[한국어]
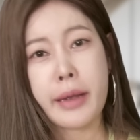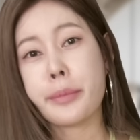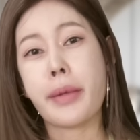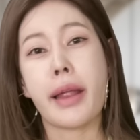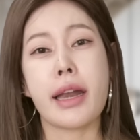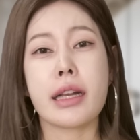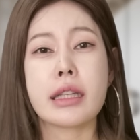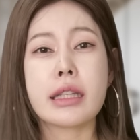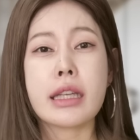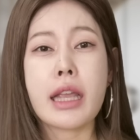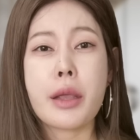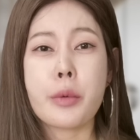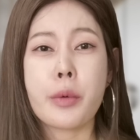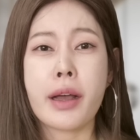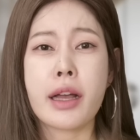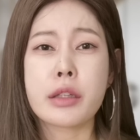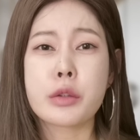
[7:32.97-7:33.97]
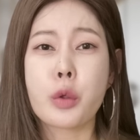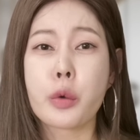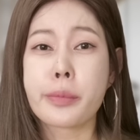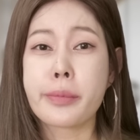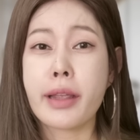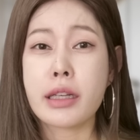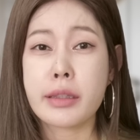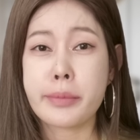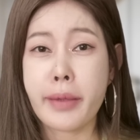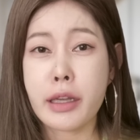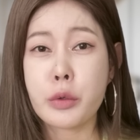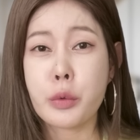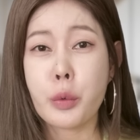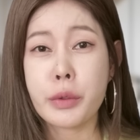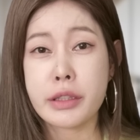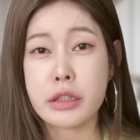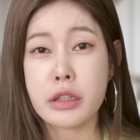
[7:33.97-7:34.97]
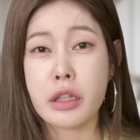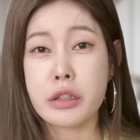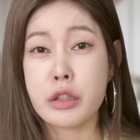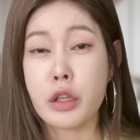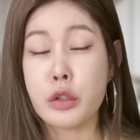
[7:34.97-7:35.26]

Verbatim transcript: 벨기에와 동맹을 맺고 있던